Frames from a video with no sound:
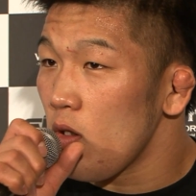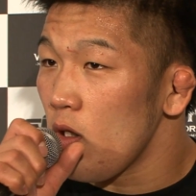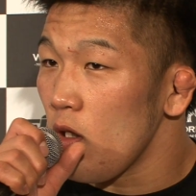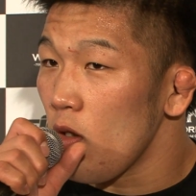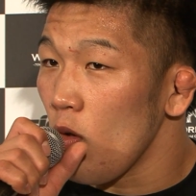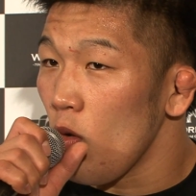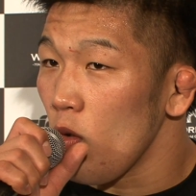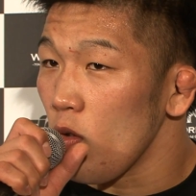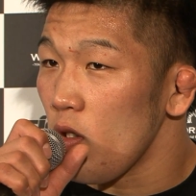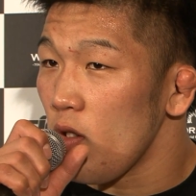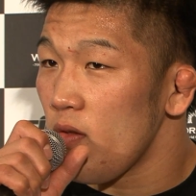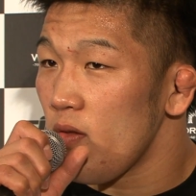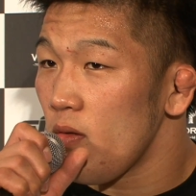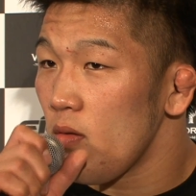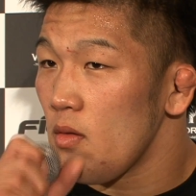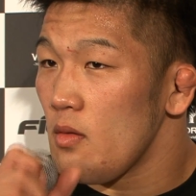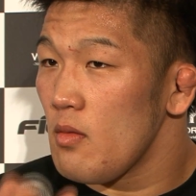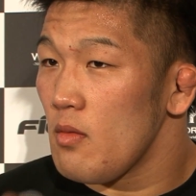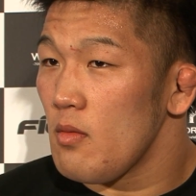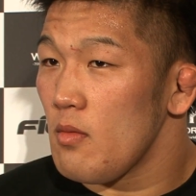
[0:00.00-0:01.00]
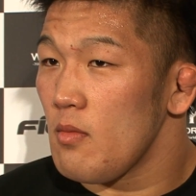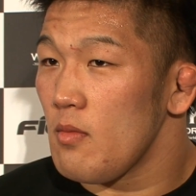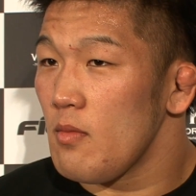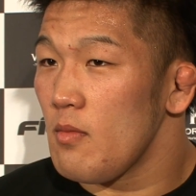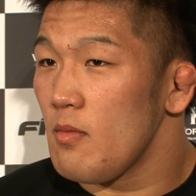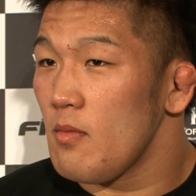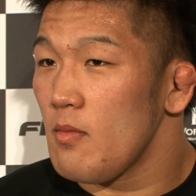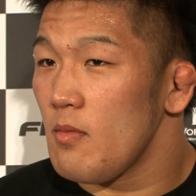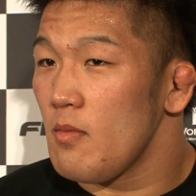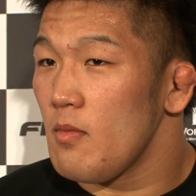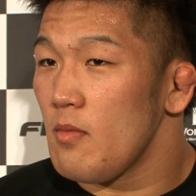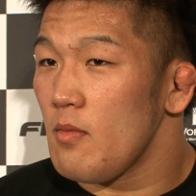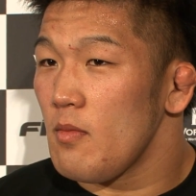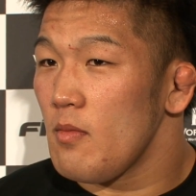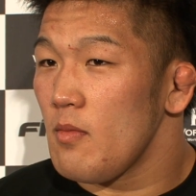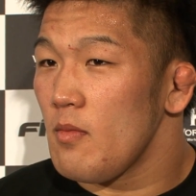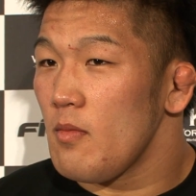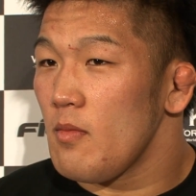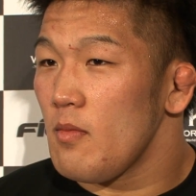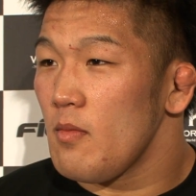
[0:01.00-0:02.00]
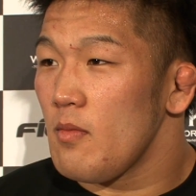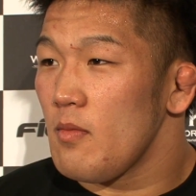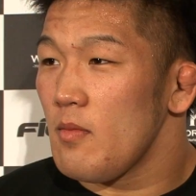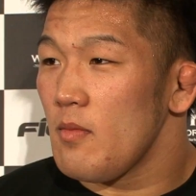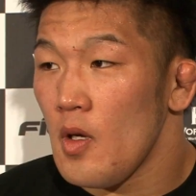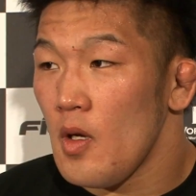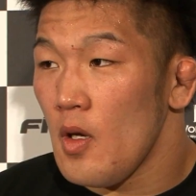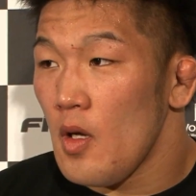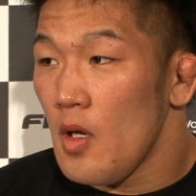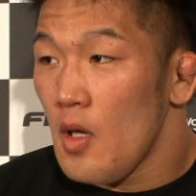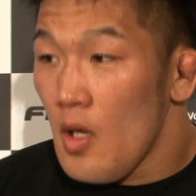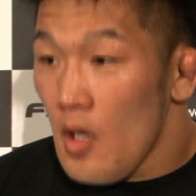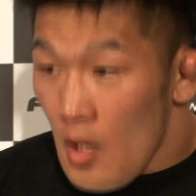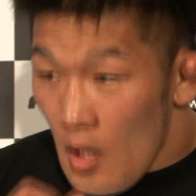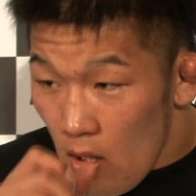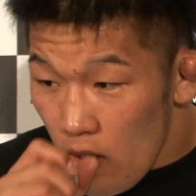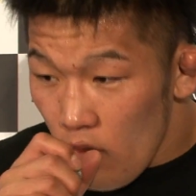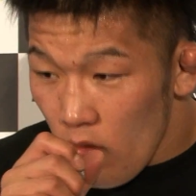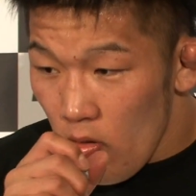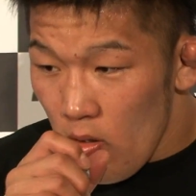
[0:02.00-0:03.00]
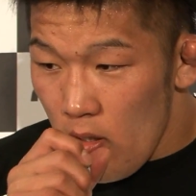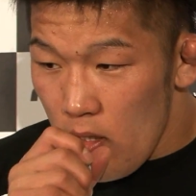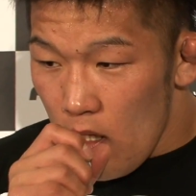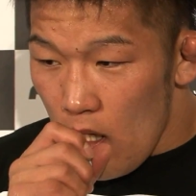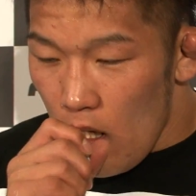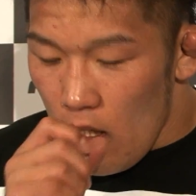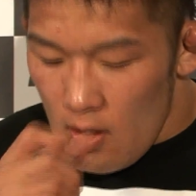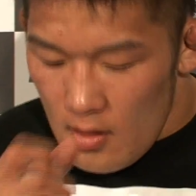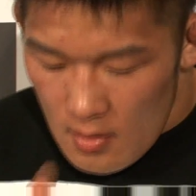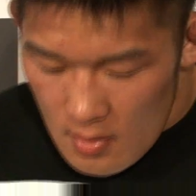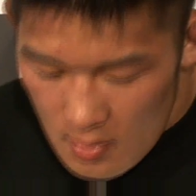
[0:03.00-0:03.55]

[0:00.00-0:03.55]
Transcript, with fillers: キト・オーティスありがとうございました